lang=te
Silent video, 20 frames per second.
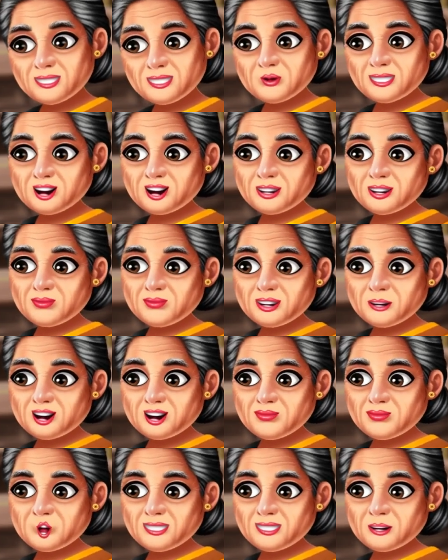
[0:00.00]
చాలా
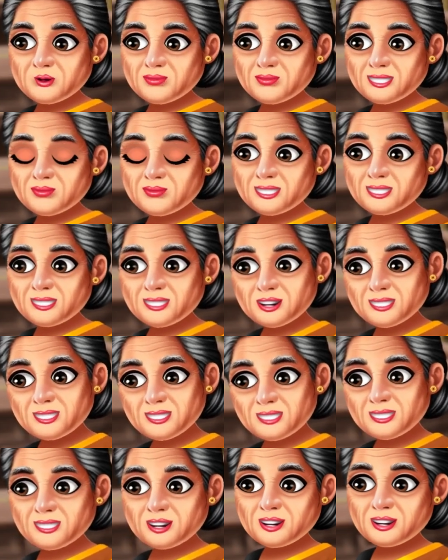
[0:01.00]
ఆలస్యం
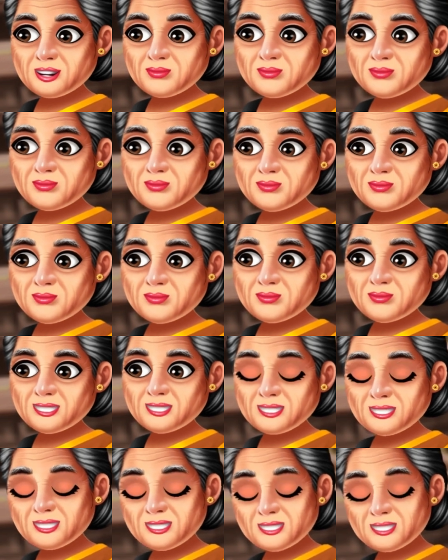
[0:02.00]
చేశావు నాన్న
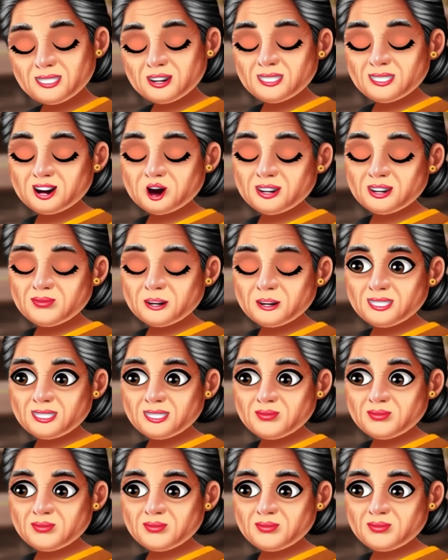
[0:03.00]
రావడానికి మీ